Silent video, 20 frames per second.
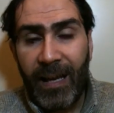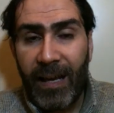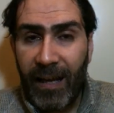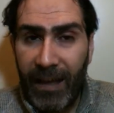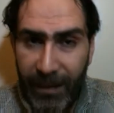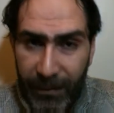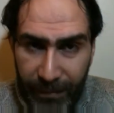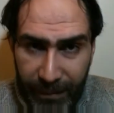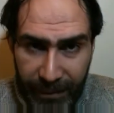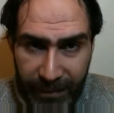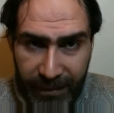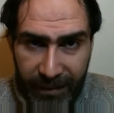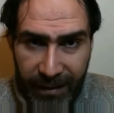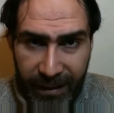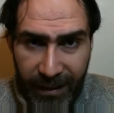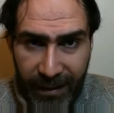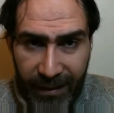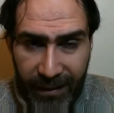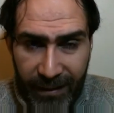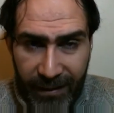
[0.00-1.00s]

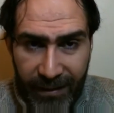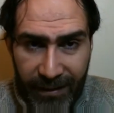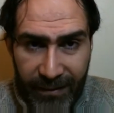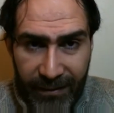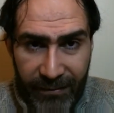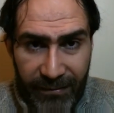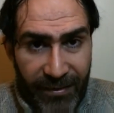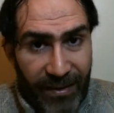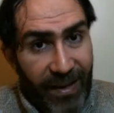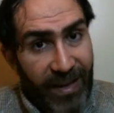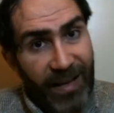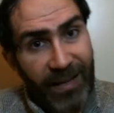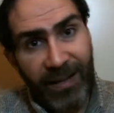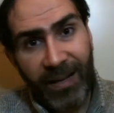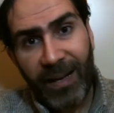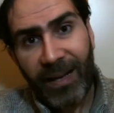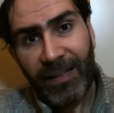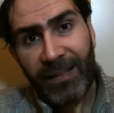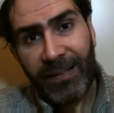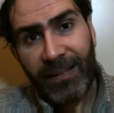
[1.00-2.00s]
Elbette ve
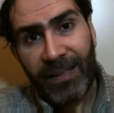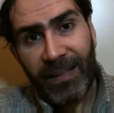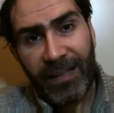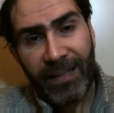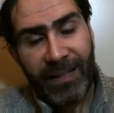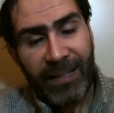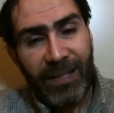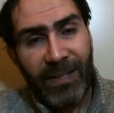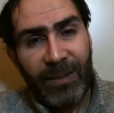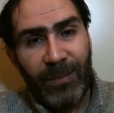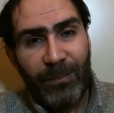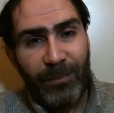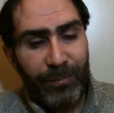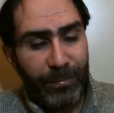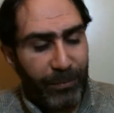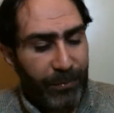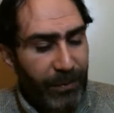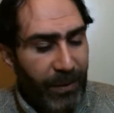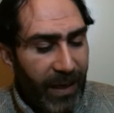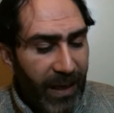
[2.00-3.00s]
herhalde.
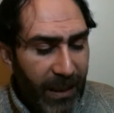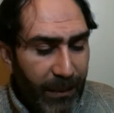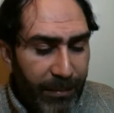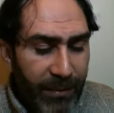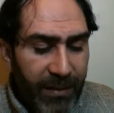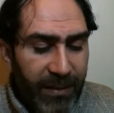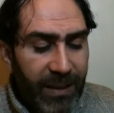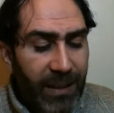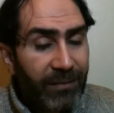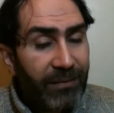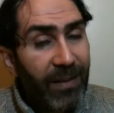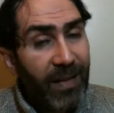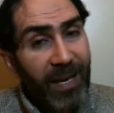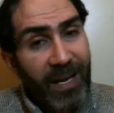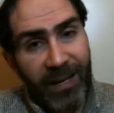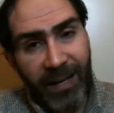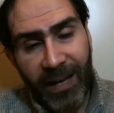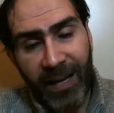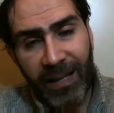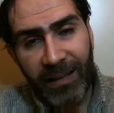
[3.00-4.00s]
Bu elbette ve
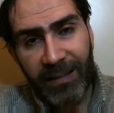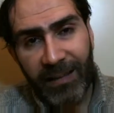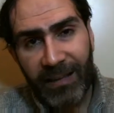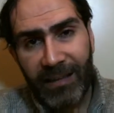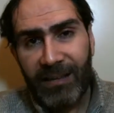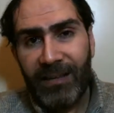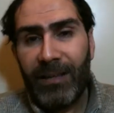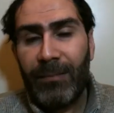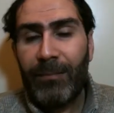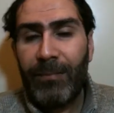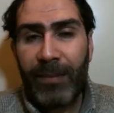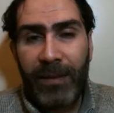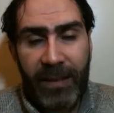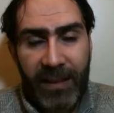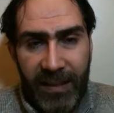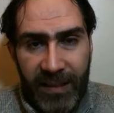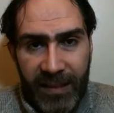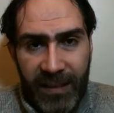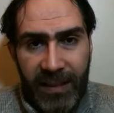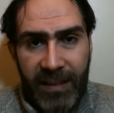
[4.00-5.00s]
herhaldenin de
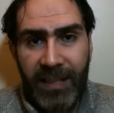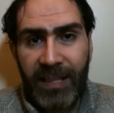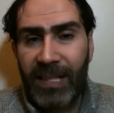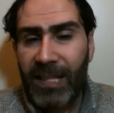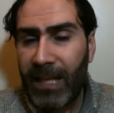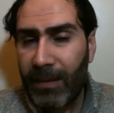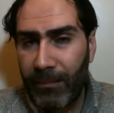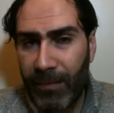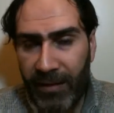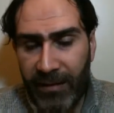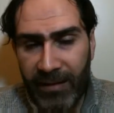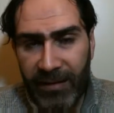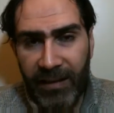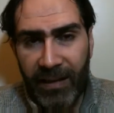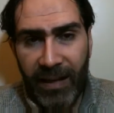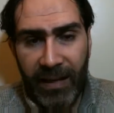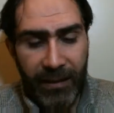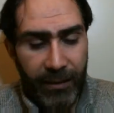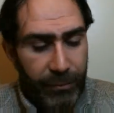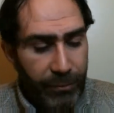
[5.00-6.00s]
birlikteliği yine
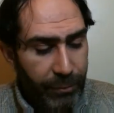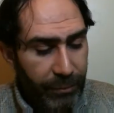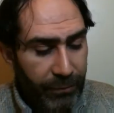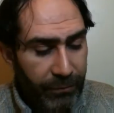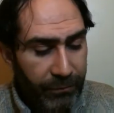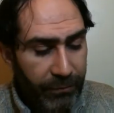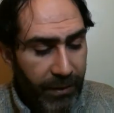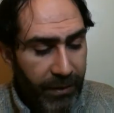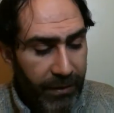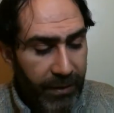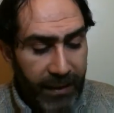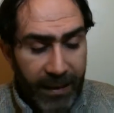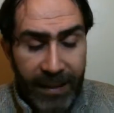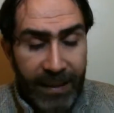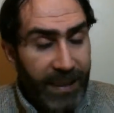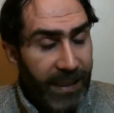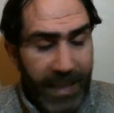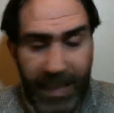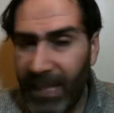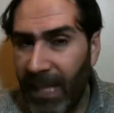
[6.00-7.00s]
metinlerde çok var.
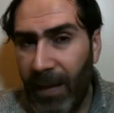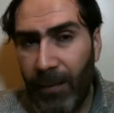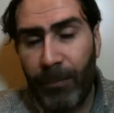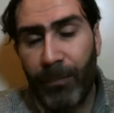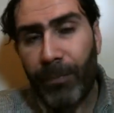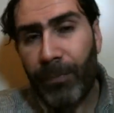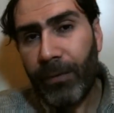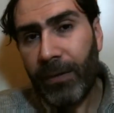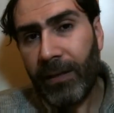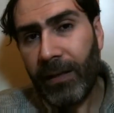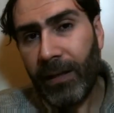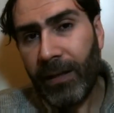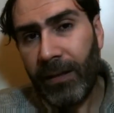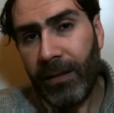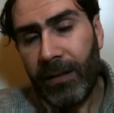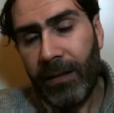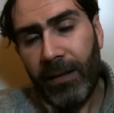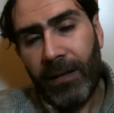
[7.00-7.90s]
Neden böyle?